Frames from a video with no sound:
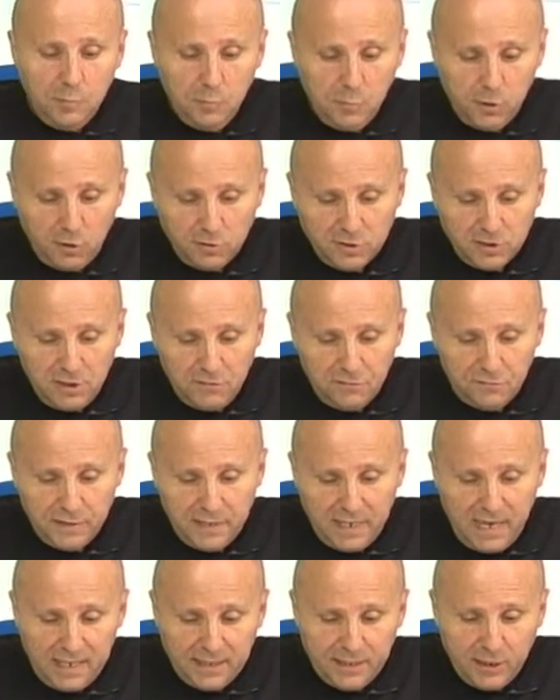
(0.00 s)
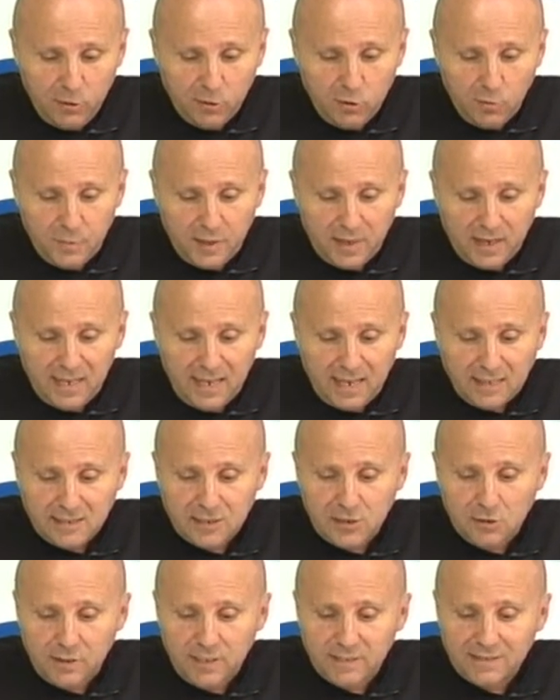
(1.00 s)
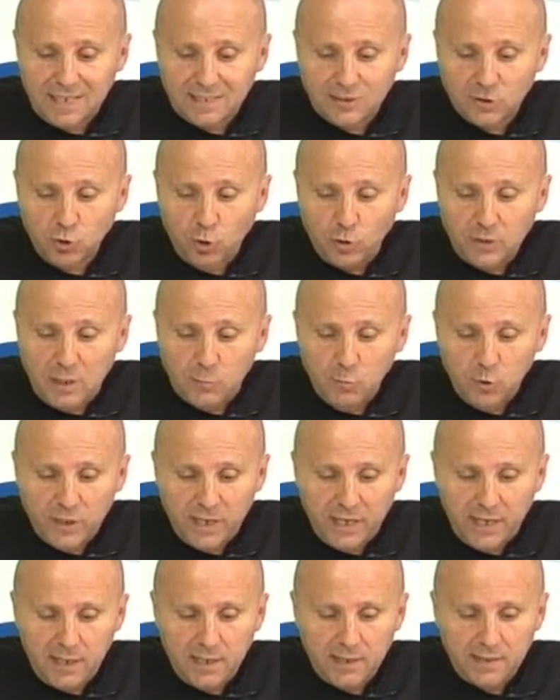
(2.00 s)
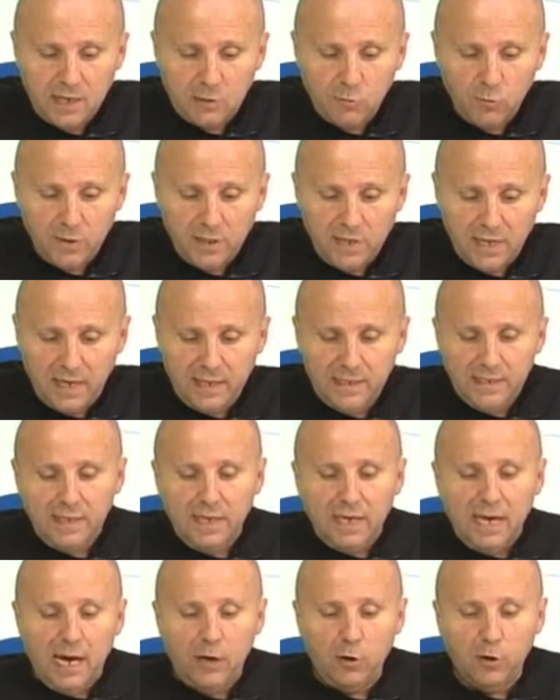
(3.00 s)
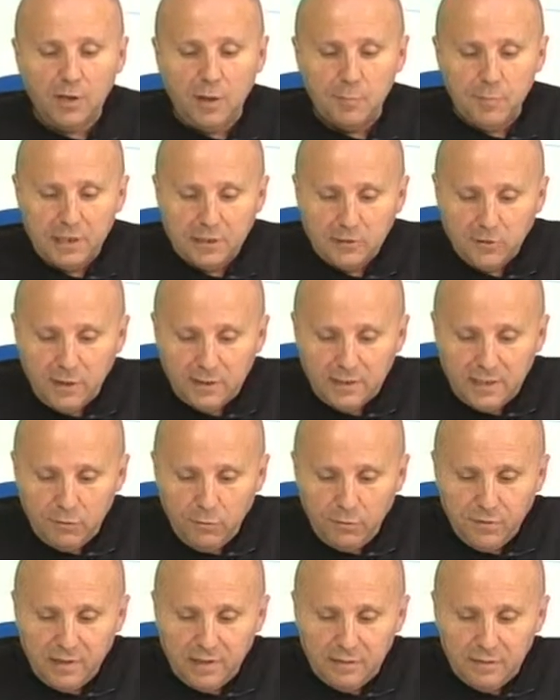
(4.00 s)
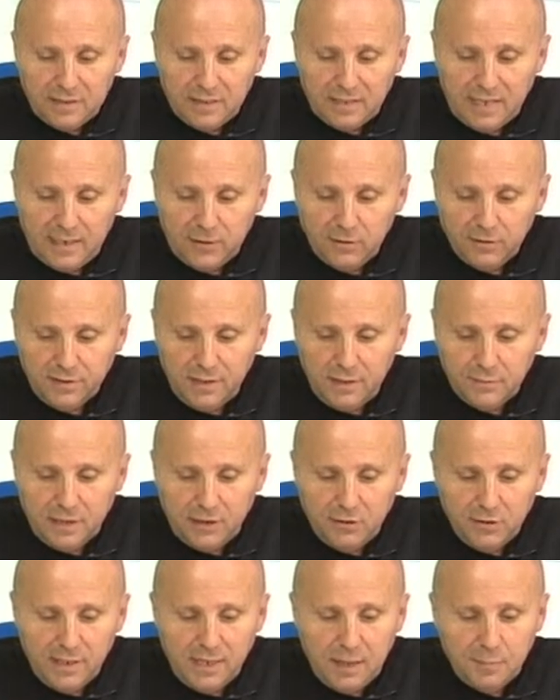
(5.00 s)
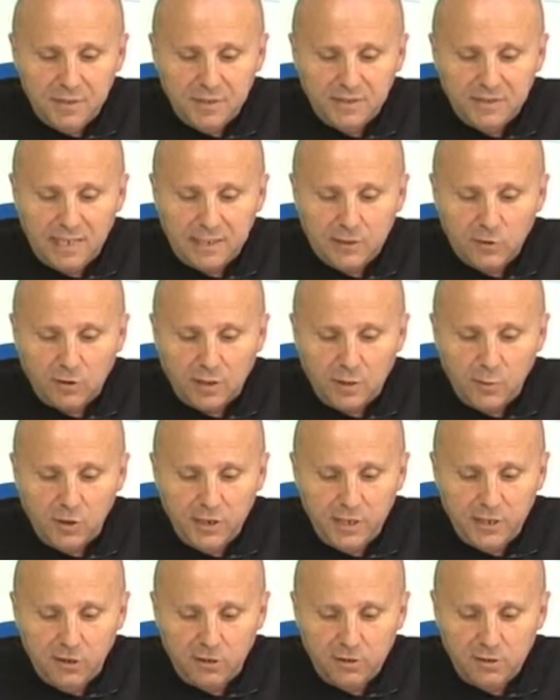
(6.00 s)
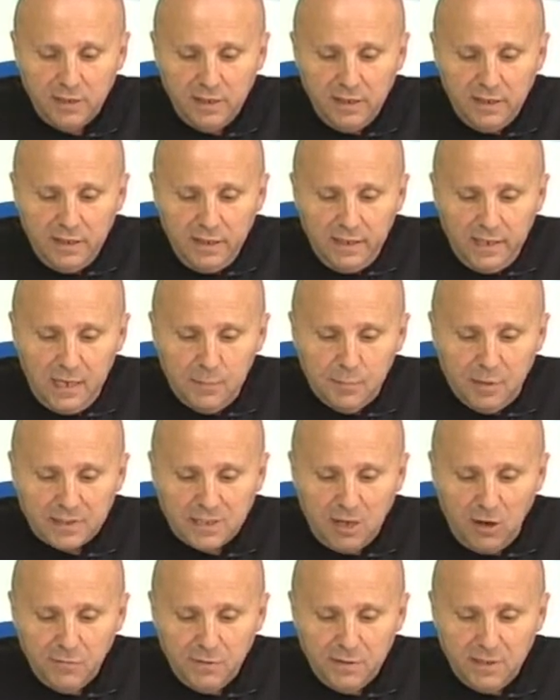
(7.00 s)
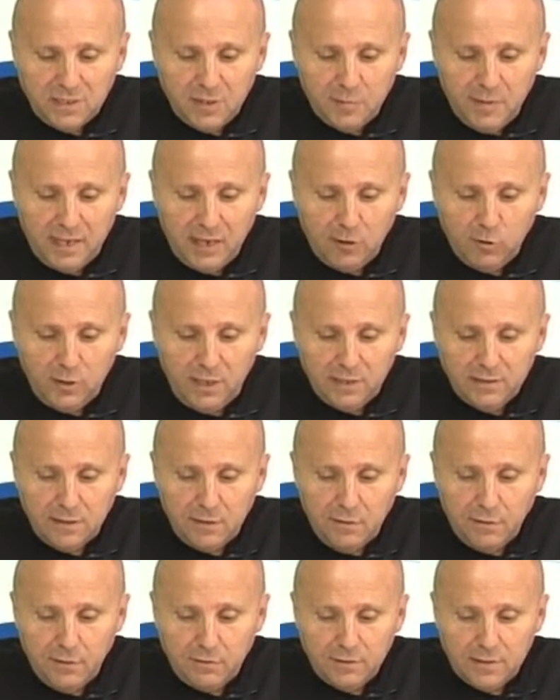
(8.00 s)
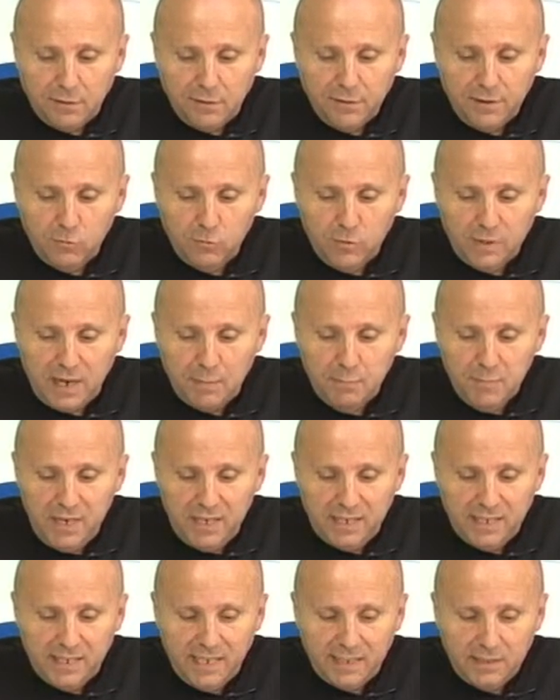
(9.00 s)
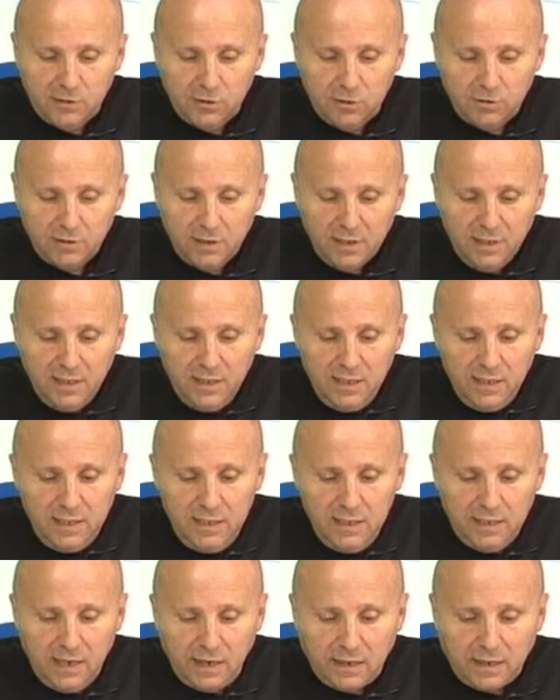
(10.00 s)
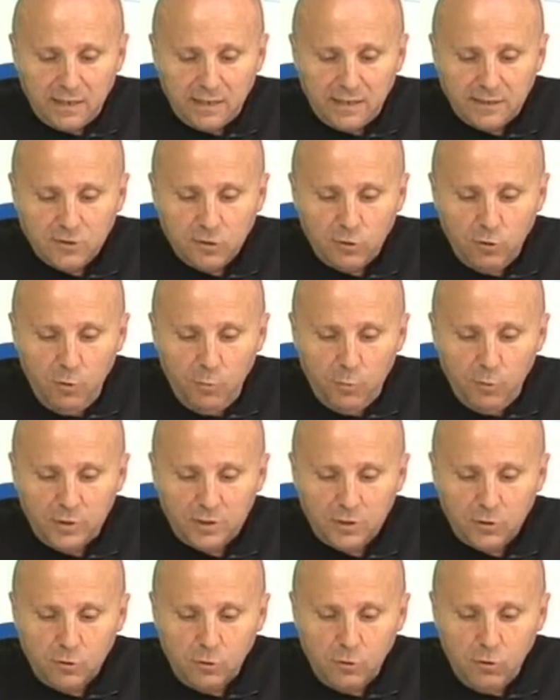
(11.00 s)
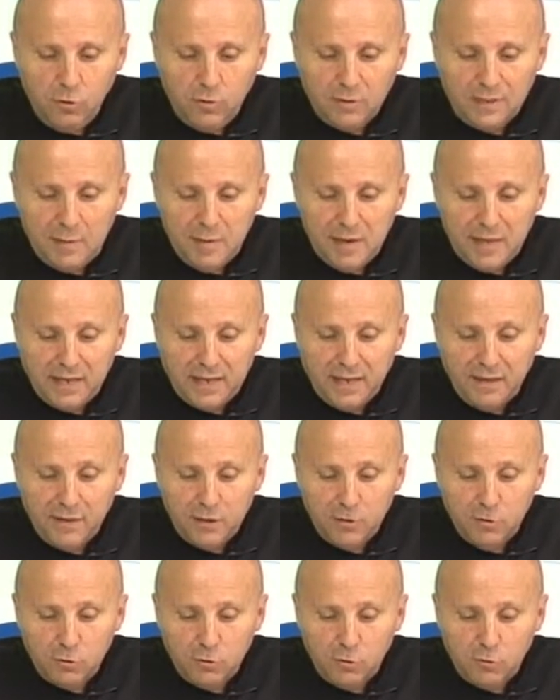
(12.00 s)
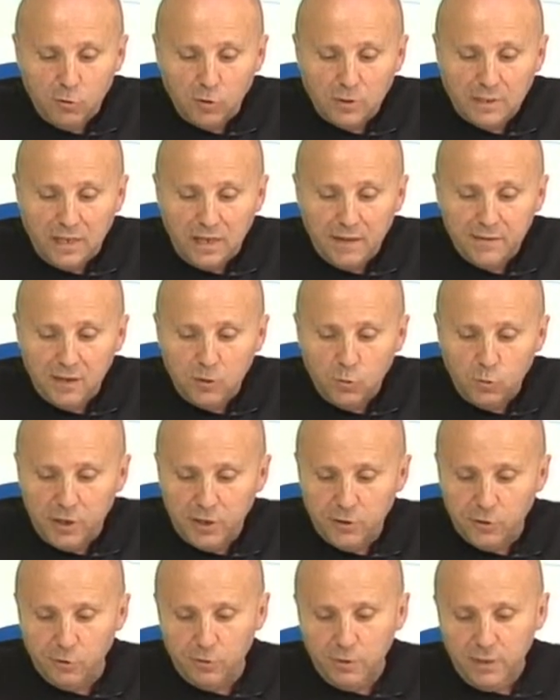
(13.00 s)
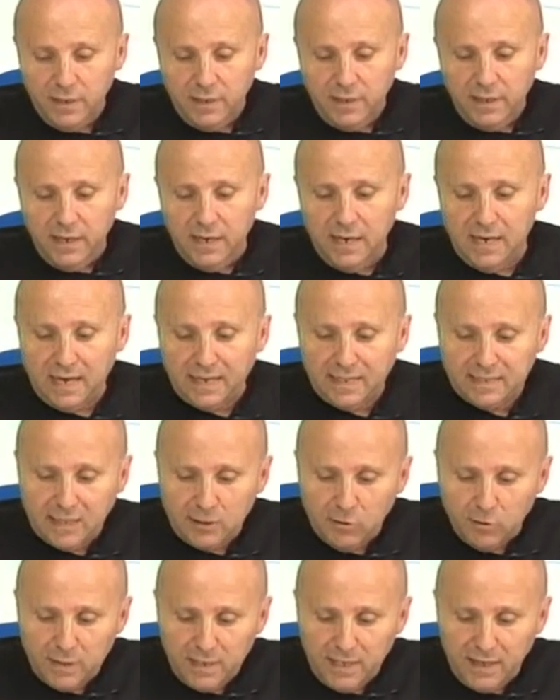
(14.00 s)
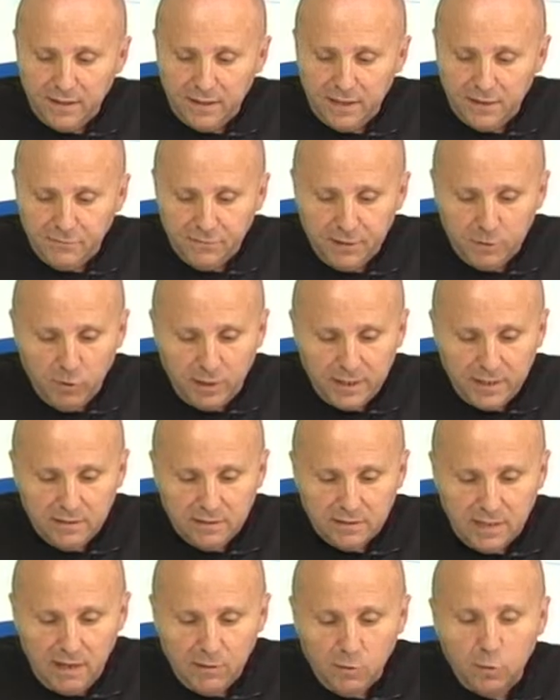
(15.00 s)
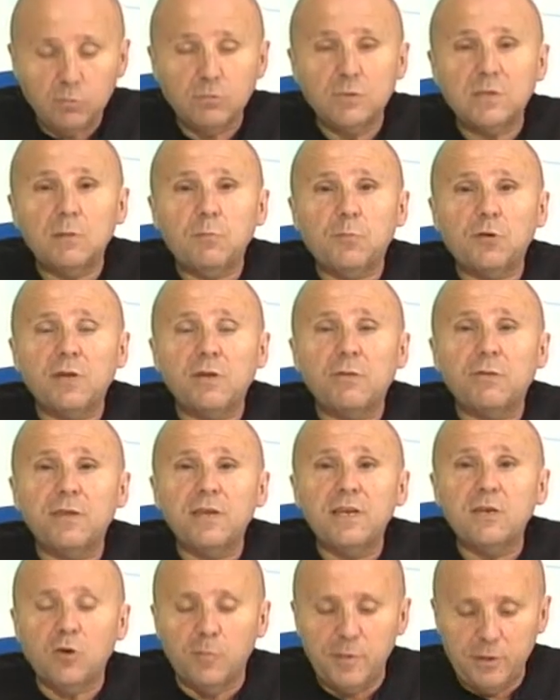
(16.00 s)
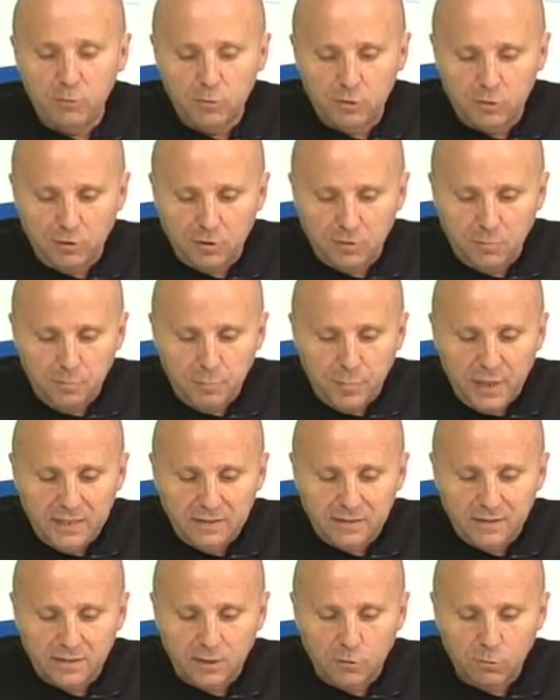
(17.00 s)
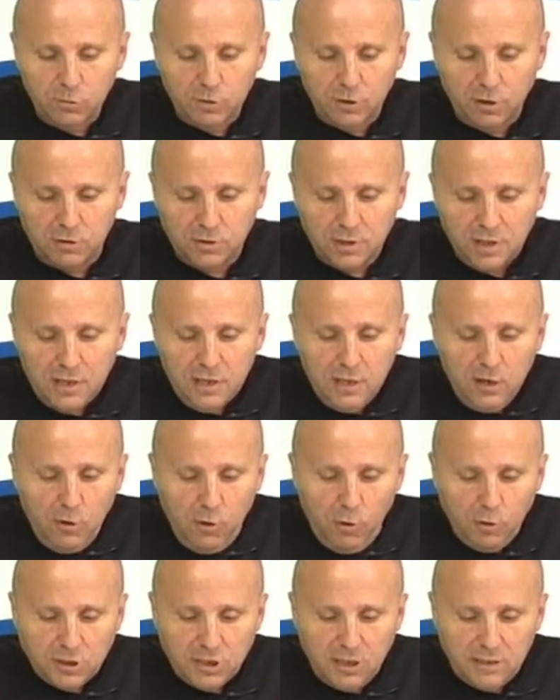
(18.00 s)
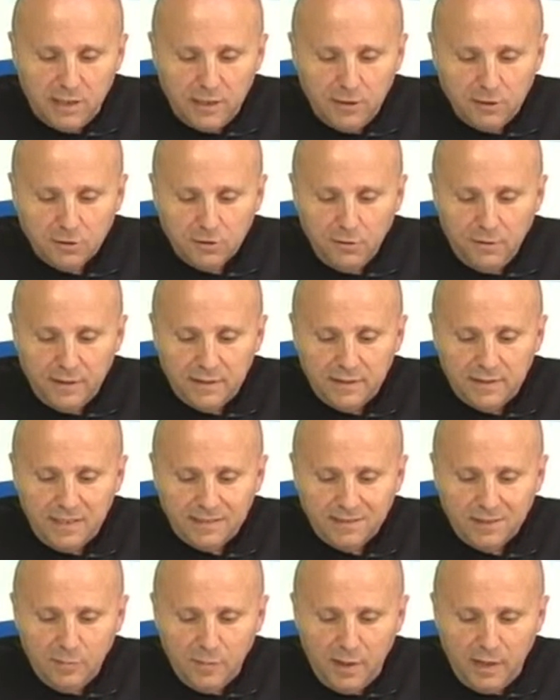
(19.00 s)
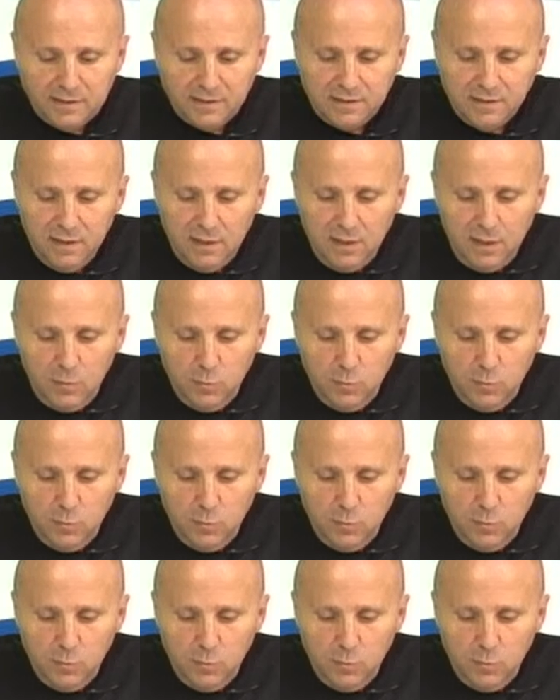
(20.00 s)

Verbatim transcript: Broche final de oro para la archidonesa Sonia Muriel, que acudía a los campeonatos de Andalucía de veteranos celebrados en la pista de Torremolinos el pasado fin de semana con la intención de hacer un gran 1500 y que regresó pues con la medalla de oro colgada del cuello en la categoría de F40 con un tiempo de 5 minutos 20 segundos 88 centésimas.